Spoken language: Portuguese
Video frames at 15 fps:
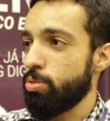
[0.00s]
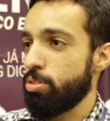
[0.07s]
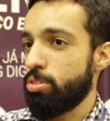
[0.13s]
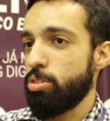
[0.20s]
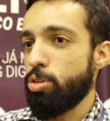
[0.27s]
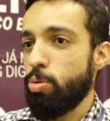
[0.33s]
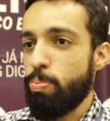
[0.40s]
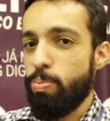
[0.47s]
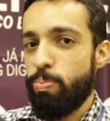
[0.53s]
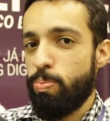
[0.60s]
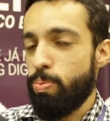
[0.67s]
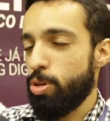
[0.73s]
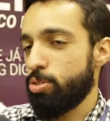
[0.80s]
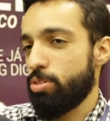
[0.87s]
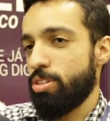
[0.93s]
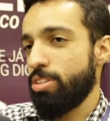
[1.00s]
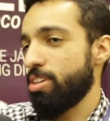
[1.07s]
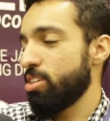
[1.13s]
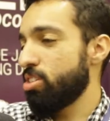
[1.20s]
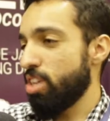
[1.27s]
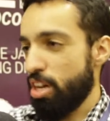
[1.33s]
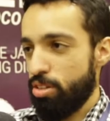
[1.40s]
assim que eu posso ter
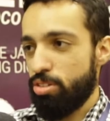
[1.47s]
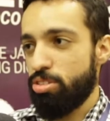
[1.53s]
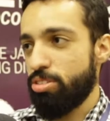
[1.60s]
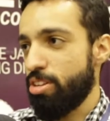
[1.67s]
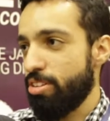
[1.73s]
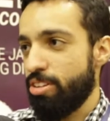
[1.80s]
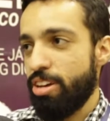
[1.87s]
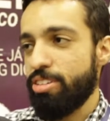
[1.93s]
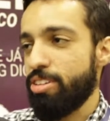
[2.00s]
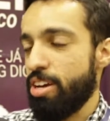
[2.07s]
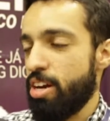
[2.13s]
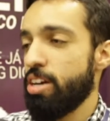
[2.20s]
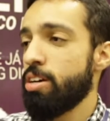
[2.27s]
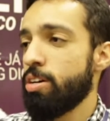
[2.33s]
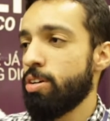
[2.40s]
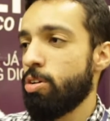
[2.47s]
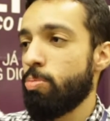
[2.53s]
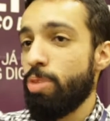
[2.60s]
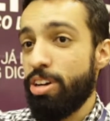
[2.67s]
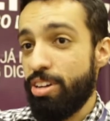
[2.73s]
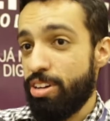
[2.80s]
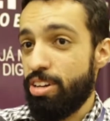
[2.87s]
deixado de detectar
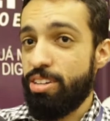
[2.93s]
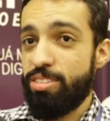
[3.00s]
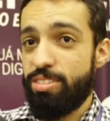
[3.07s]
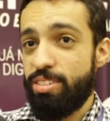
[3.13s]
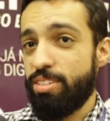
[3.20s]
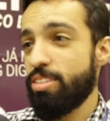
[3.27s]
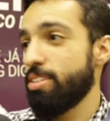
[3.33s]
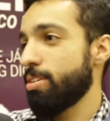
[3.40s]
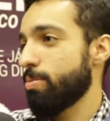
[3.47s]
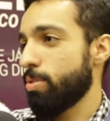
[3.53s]
uma crise que,